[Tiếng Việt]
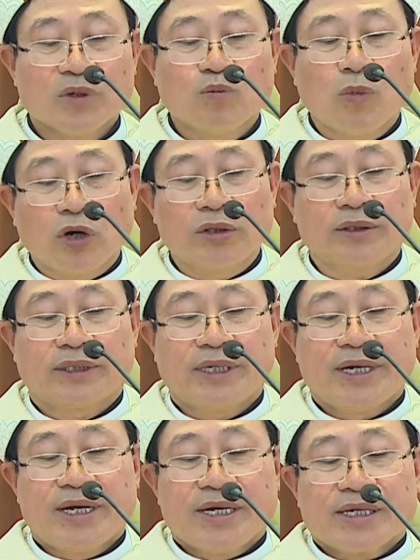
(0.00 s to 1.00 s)
Bốn,
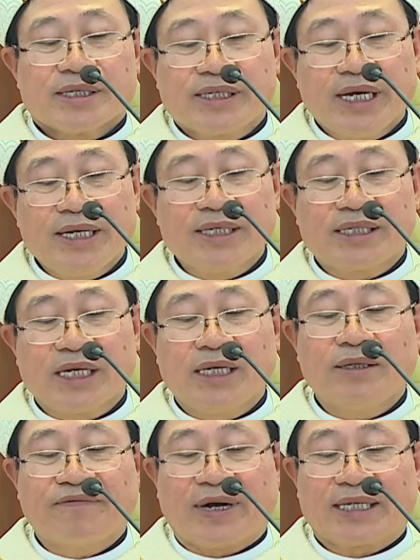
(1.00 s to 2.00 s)
gìn
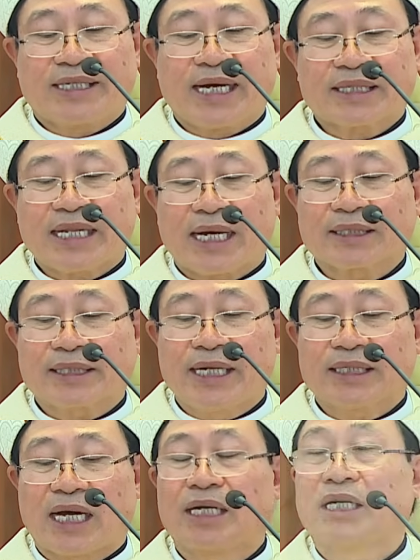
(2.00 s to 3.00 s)
giữ và gia tăng
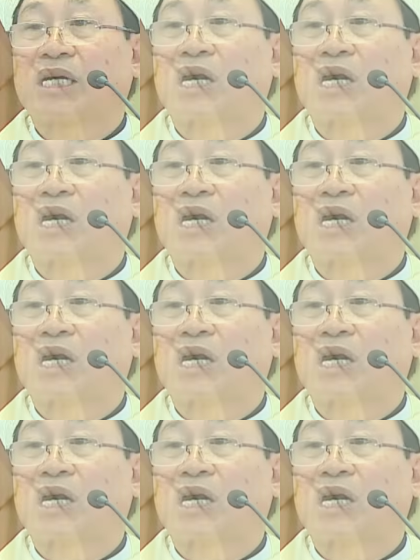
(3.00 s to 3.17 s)
tinh thần